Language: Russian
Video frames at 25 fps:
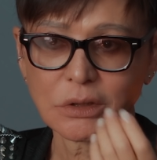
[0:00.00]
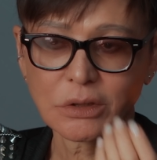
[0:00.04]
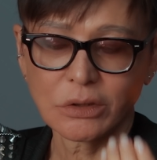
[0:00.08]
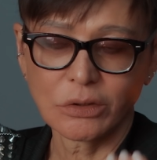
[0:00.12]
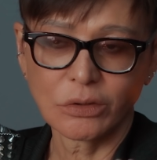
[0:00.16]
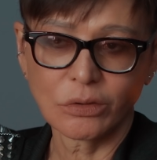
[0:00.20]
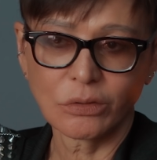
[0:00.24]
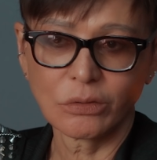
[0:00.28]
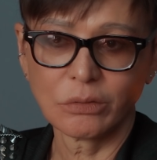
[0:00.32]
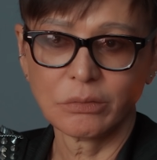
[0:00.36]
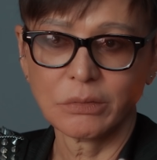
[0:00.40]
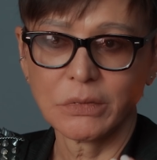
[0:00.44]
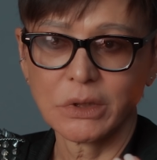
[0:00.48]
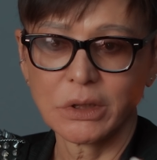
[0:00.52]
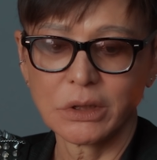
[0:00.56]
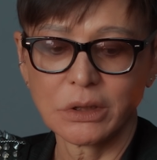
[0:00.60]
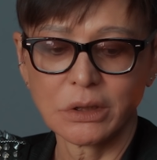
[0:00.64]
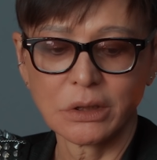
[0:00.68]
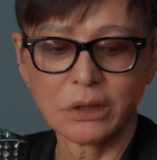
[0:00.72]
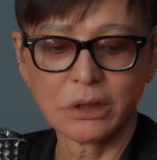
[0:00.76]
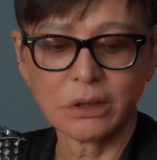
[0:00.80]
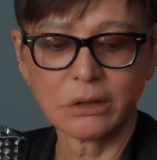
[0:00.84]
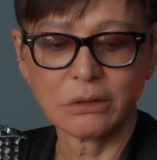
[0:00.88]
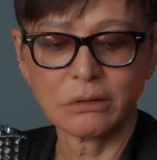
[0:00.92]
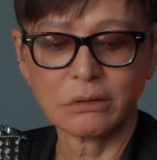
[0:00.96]

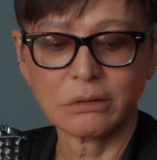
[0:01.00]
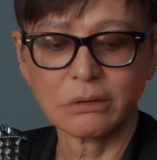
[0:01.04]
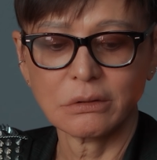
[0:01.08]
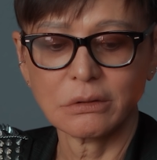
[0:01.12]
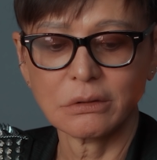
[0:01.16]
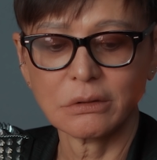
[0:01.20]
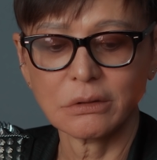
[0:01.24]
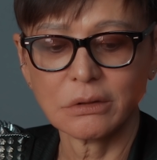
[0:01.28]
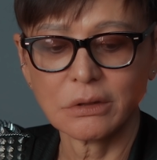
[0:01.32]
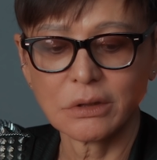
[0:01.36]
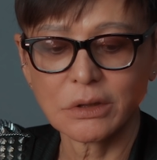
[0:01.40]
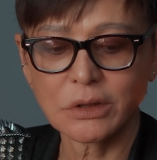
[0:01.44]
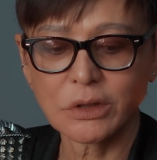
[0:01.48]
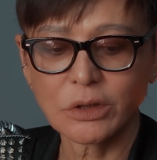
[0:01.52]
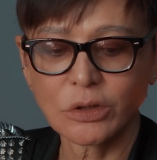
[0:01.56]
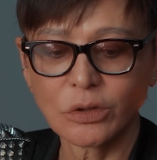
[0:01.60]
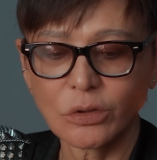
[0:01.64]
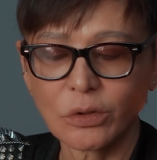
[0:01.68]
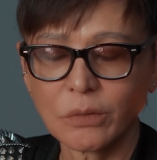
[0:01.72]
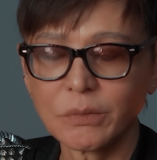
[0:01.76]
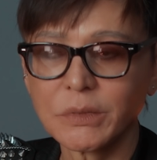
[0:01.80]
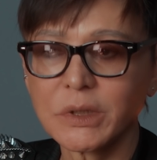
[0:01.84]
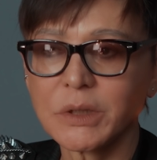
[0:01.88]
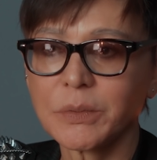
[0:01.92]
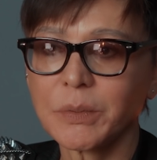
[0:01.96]
скромность, э,
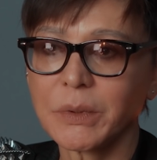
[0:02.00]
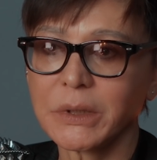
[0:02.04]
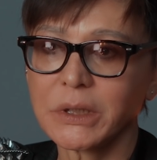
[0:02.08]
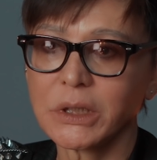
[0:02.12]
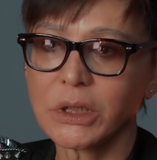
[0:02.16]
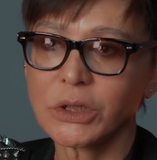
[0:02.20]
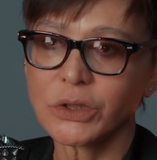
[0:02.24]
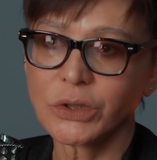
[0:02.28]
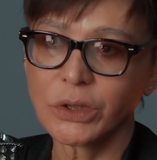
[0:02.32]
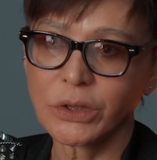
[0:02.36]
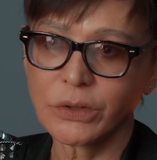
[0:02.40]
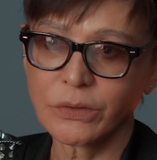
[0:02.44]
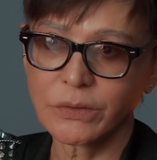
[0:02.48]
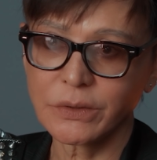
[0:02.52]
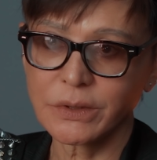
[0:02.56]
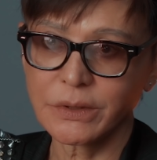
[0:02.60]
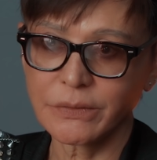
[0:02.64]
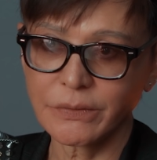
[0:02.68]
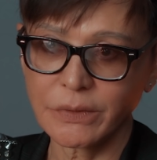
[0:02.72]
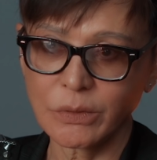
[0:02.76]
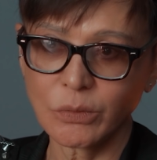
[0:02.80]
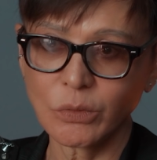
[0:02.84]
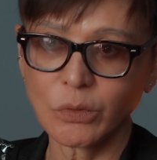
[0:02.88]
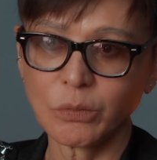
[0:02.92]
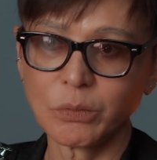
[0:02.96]
скромность по отношению к
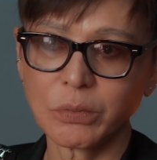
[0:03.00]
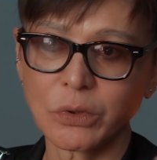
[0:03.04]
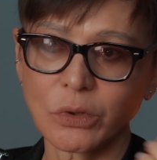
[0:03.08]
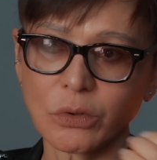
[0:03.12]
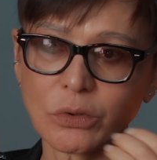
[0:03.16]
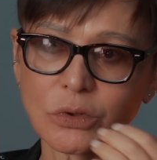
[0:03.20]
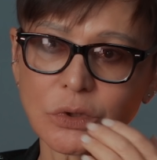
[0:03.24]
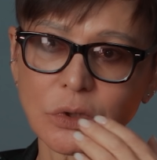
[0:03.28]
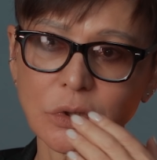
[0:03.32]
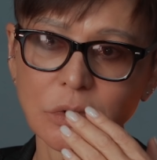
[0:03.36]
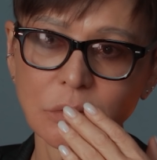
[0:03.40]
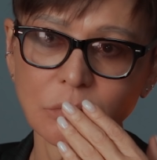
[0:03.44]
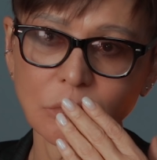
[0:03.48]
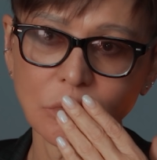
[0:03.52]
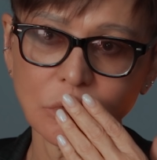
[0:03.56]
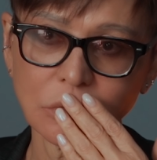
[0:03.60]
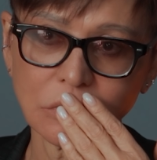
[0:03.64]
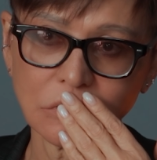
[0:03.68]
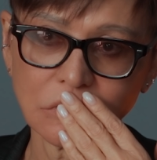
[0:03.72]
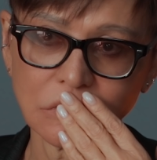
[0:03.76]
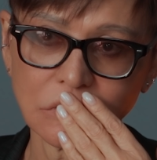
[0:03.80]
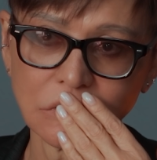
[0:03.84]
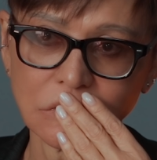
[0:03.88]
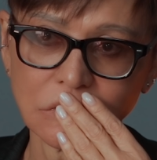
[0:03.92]
своему прошлому,